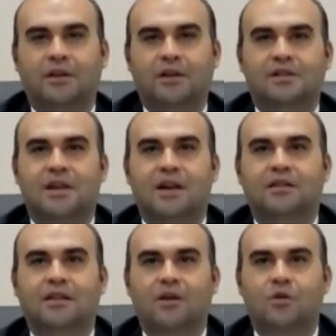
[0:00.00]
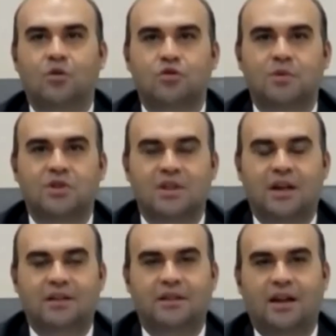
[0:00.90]
E, saygıdeğer
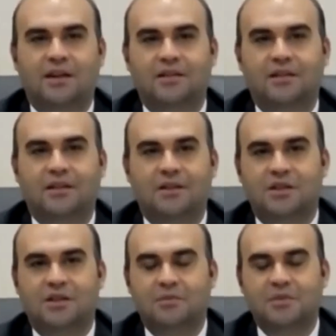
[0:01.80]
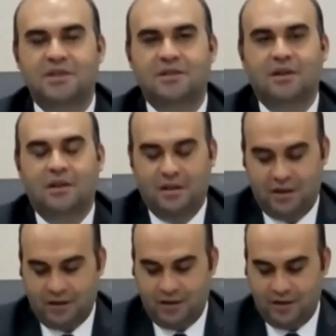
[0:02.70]
konuşmacılar, değerli dinleyicilerimiz.
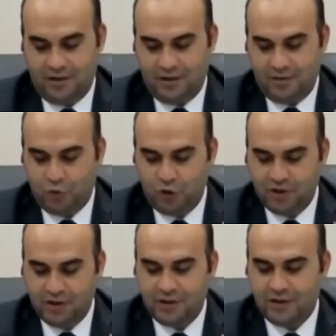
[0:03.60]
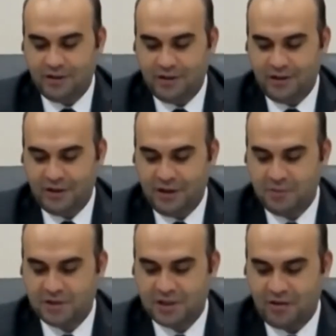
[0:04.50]
E, bu yıl e,
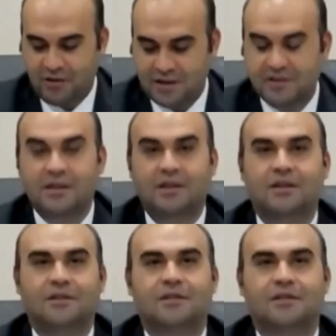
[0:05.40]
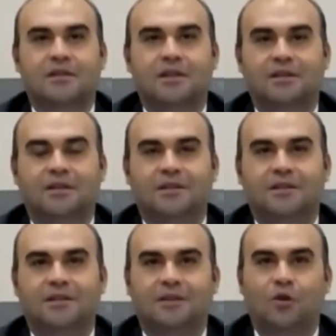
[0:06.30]
HIMS Avrasya'yı e,
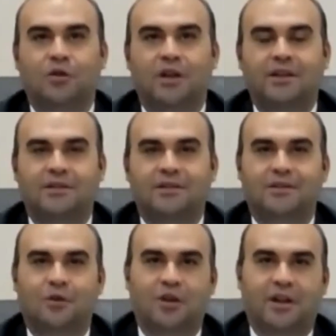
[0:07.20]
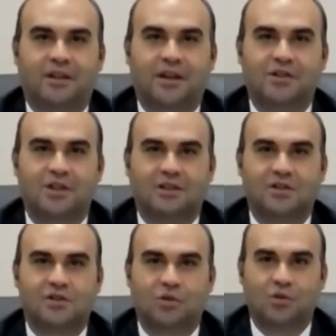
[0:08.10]
online olarak
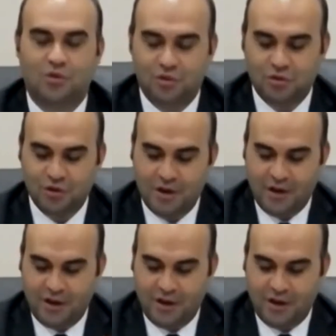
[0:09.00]
gerçekleştiriyoruz.